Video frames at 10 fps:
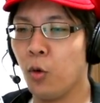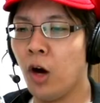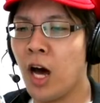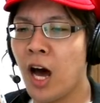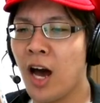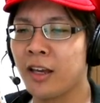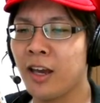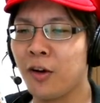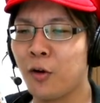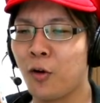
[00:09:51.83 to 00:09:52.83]
うわー
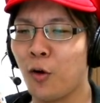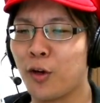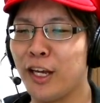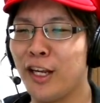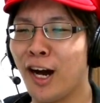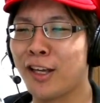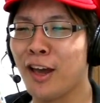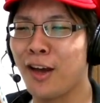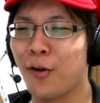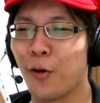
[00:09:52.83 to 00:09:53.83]
結構ギリあ、
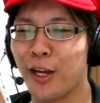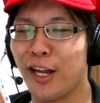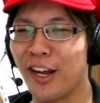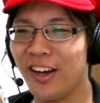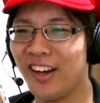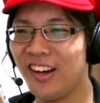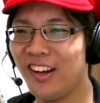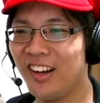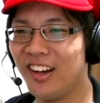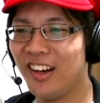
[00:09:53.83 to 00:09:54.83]
結構ギリ
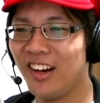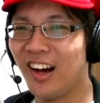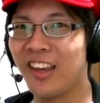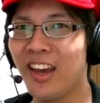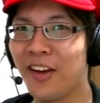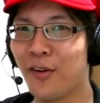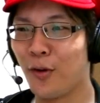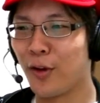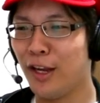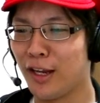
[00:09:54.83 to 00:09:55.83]
あ、結
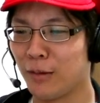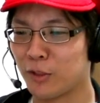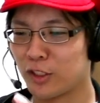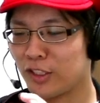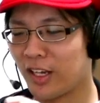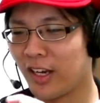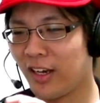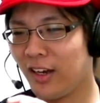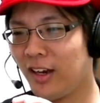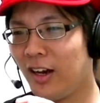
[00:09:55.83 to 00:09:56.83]
構ギリかもしんない。
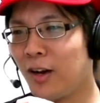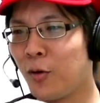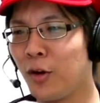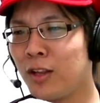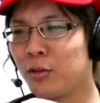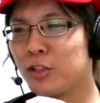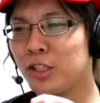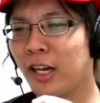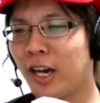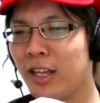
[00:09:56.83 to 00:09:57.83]
あ、これ途
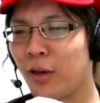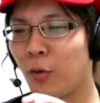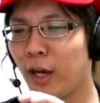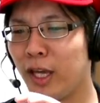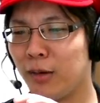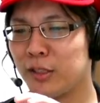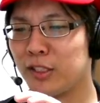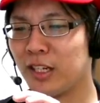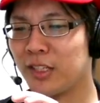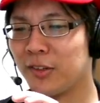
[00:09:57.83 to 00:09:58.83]
中で帰った方がいいかも
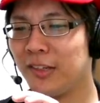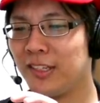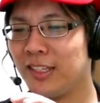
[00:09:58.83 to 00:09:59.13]
しんないぞ。